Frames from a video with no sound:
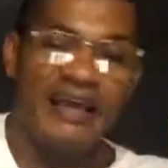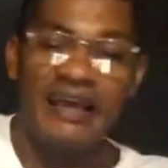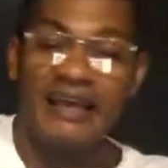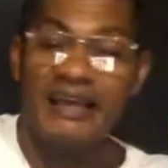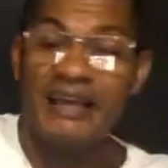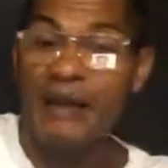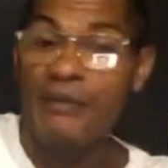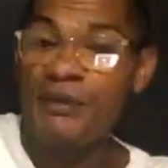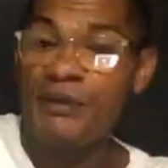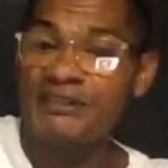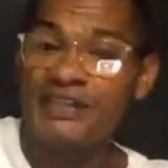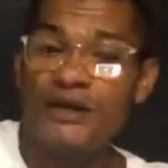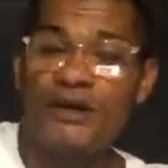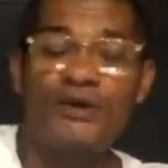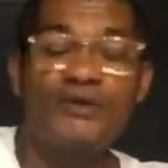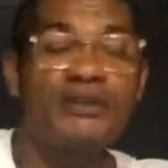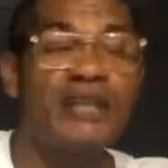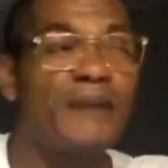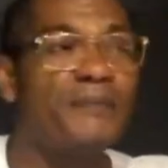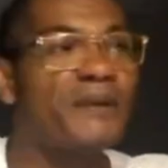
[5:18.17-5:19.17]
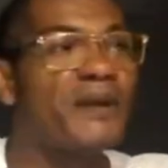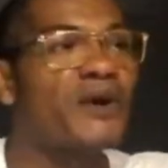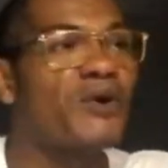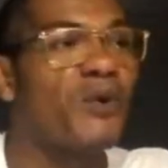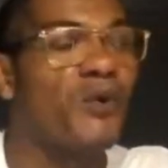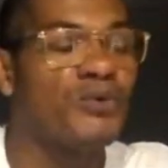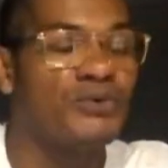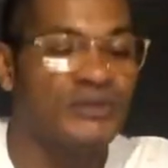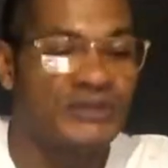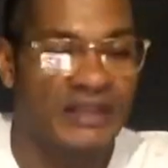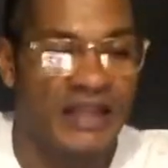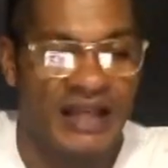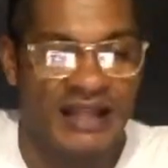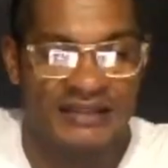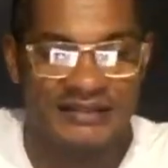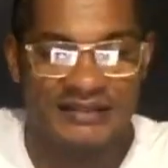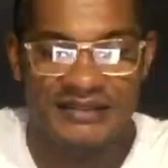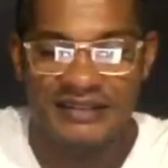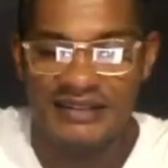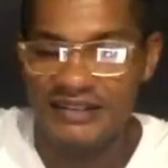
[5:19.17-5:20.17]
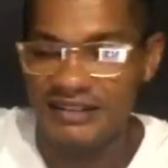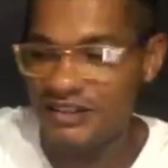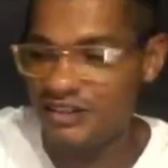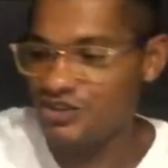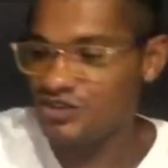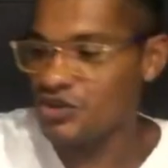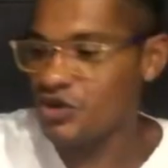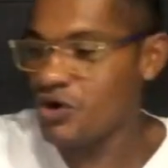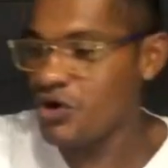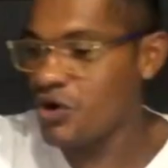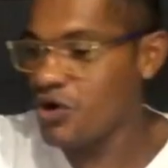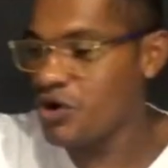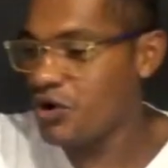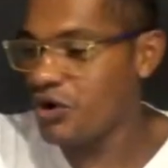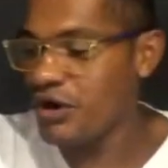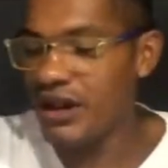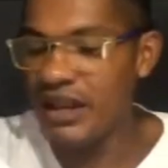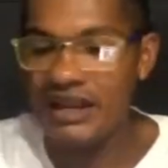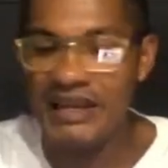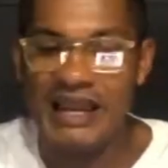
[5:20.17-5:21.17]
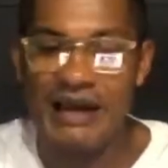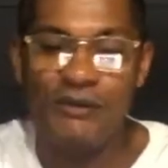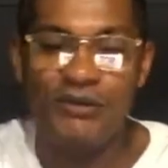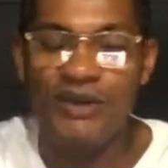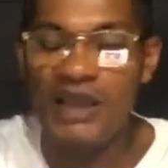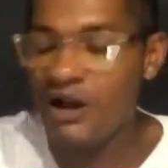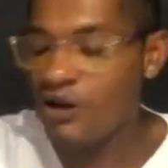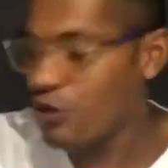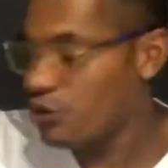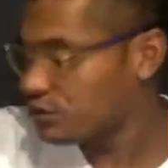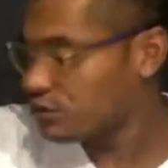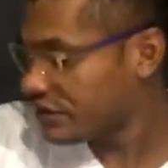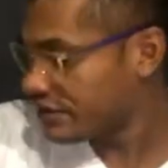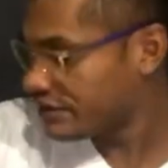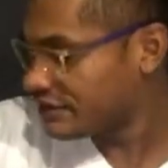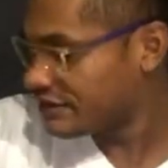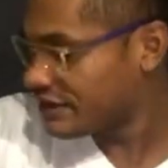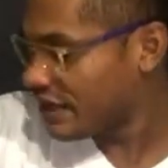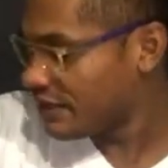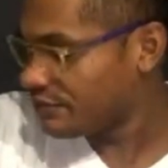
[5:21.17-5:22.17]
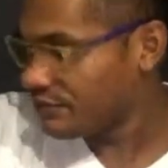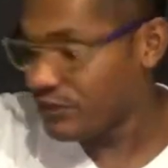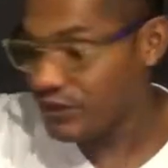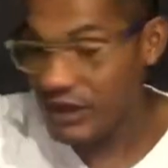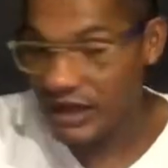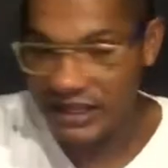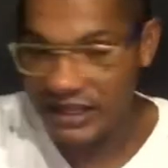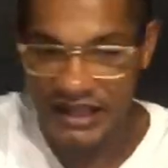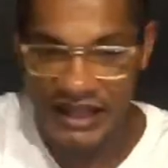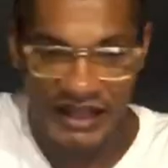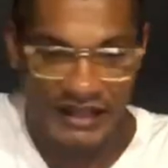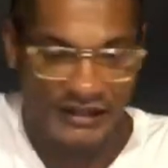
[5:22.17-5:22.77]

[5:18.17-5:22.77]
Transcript: Que me hicieron una pregunta y yo eh, la voy a contestar por acá.